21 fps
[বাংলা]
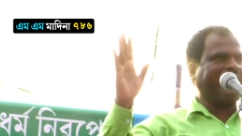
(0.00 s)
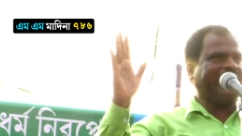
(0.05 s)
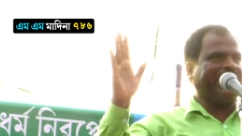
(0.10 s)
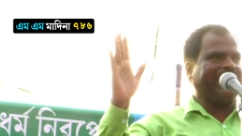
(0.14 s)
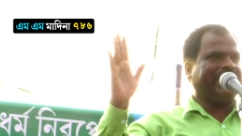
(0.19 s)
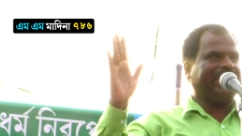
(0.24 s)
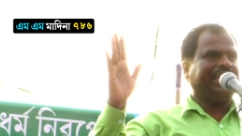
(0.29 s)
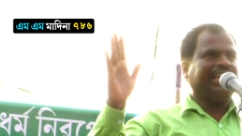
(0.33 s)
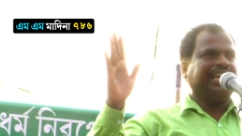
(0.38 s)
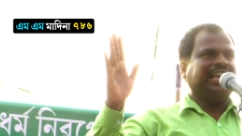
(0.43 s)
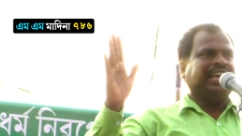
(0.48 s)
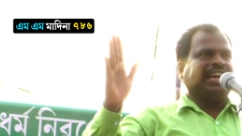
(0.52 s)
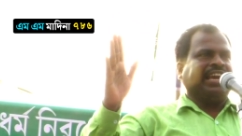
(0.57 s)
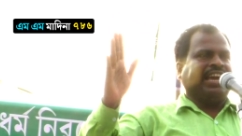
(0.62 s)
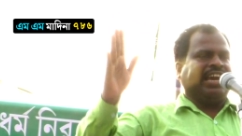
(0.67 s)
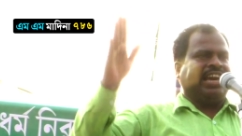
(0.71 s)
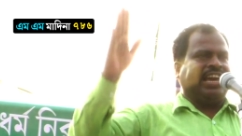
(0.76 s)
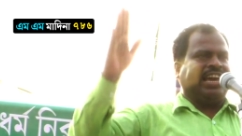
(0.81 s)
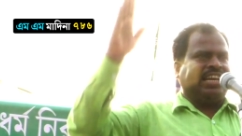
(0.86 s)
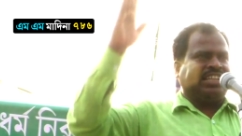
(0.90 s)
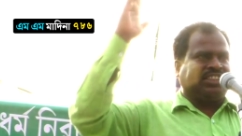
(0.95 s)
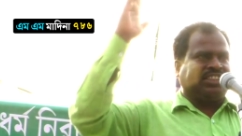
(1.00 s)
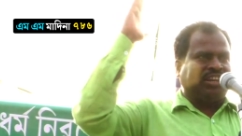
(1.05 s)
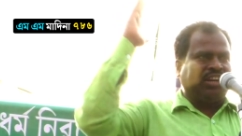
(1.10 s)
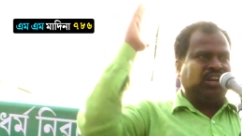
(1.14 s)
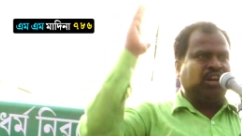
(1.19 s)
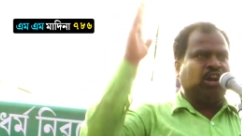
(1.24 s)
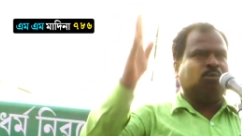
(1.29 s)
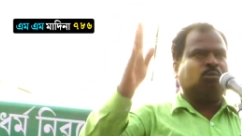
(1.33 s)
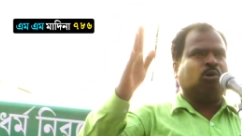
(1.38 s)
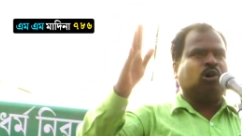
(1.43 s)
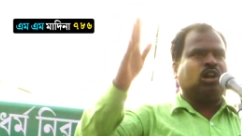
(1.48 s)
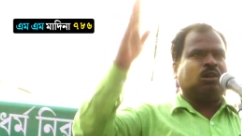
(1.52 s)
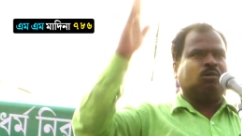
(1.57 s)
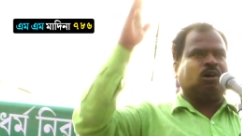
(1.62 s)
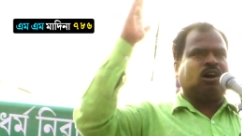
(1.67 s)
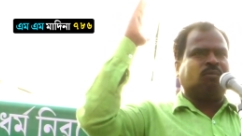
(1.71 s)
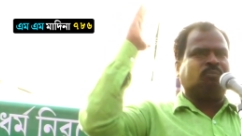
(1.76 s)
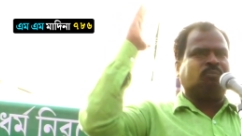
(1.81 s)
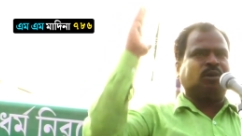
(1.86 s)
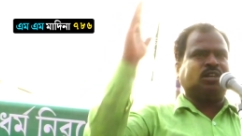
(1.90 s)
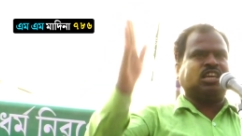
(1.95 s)
কি এই তৃণমূল
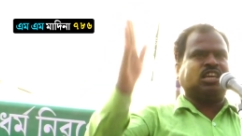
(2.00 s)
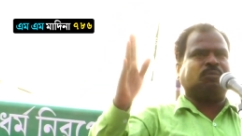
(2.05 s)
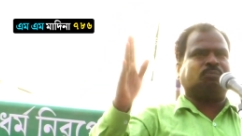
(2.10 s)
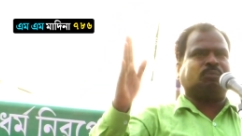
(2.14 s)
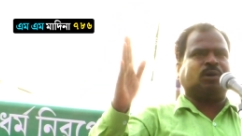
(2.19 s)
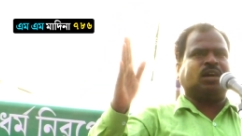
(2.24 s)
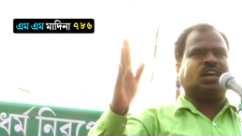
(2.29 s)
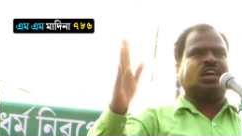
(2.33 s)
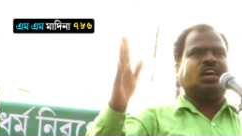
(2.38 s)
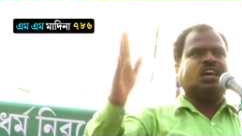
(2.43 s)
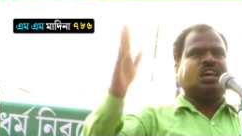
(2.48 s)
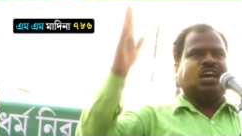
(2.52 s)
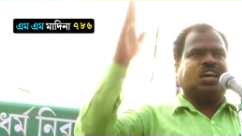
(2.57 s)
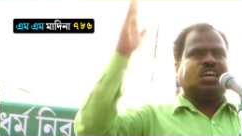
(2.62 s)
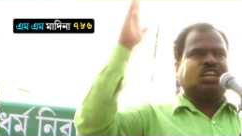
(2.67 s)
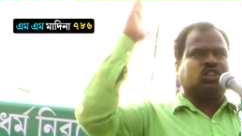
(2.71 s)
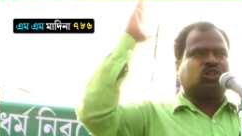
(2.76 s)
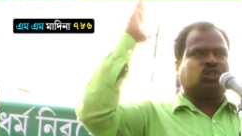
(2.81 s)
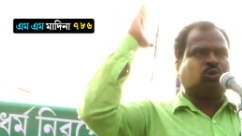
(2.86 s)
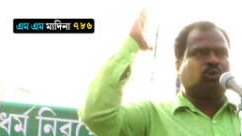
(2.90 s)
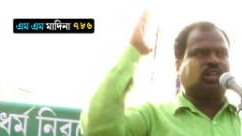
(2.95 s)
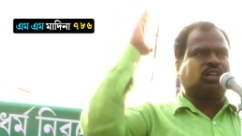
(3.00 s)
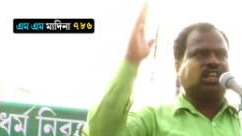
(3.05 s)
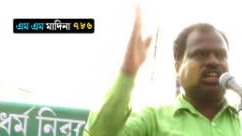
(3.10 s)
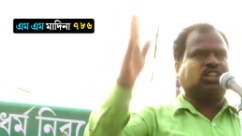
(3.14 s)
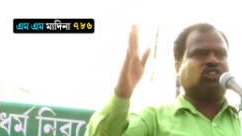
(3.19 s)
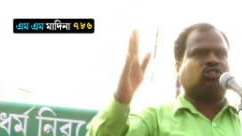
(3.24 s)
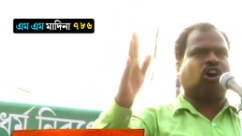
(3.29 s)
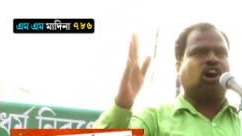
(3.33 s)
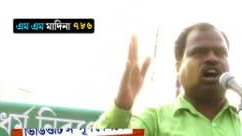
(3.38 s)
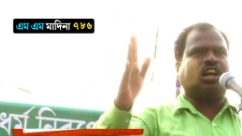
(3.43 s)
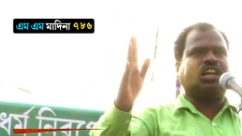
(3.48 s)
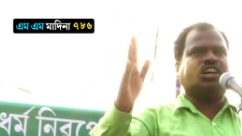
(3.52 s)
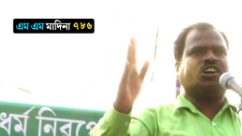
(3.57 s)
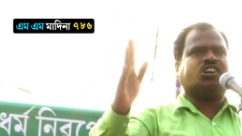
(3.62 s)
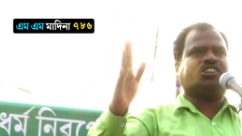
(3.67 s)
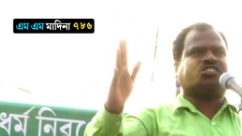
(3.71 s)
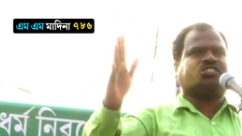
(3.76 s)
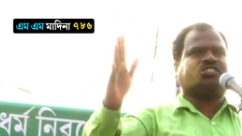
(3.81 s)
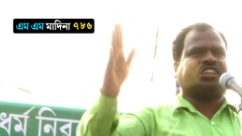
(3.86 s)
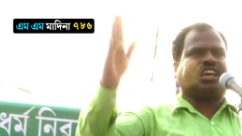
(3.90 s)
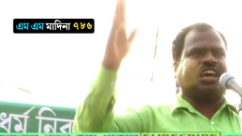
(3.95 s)
এবং বিজেপি এই দুটি দলই
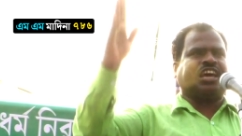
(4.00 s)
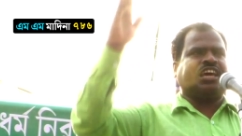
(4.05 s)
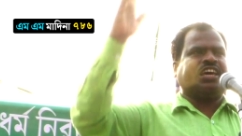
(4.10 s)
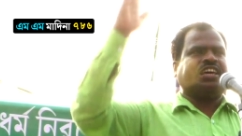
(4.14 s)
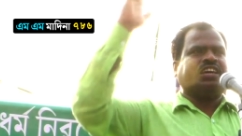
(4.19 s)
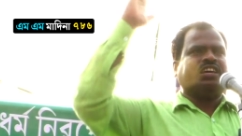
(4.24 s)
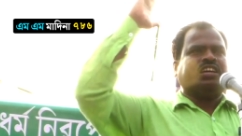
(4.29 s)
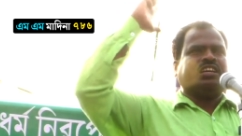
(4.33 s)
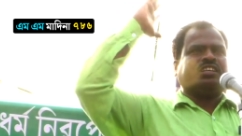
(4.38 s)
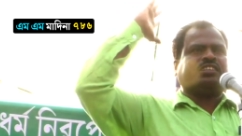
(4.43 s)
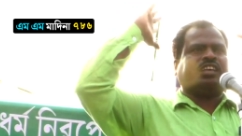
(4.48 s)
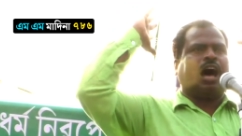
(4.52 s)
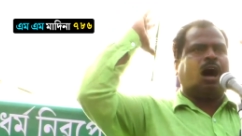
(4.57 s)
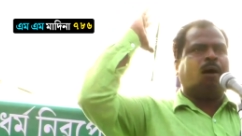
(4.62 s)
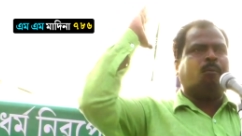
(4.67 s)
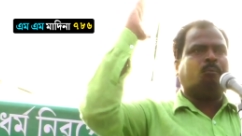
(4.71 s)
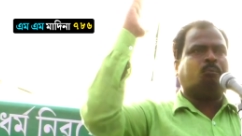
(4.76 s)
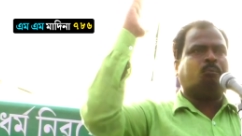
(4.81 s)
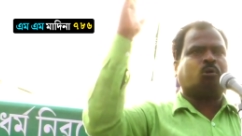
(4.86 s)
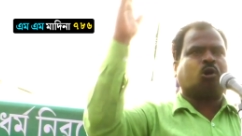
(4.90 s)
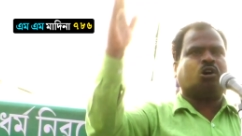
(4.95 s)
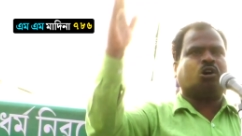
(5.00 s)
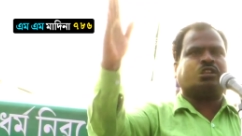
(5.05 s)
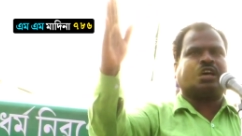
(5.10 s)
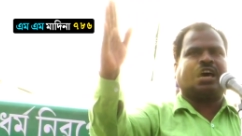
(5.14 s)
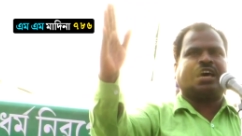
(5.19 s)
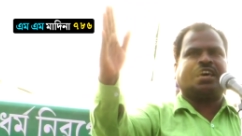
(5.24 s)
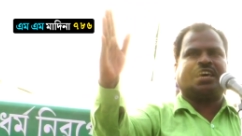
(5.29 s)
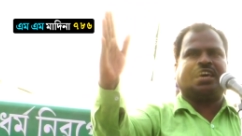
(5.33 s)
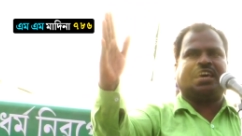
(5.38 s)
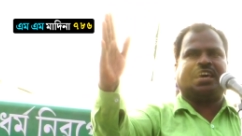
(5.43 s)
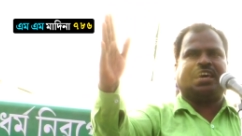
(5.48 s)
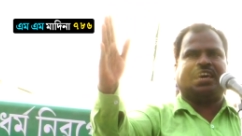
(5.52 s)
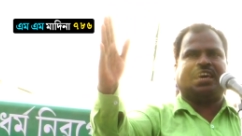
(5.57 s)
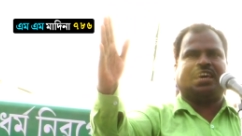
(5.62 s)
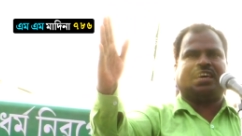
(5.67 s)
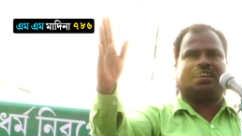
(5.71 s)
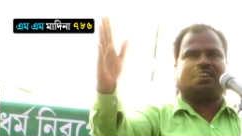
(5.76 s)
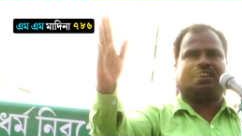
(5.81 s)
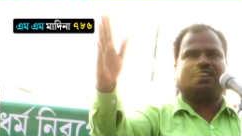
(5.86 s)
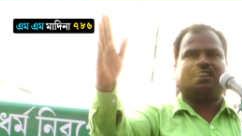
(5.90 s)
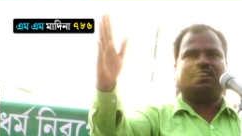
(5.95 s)
হচ্ছে সাম্প্রদায়িক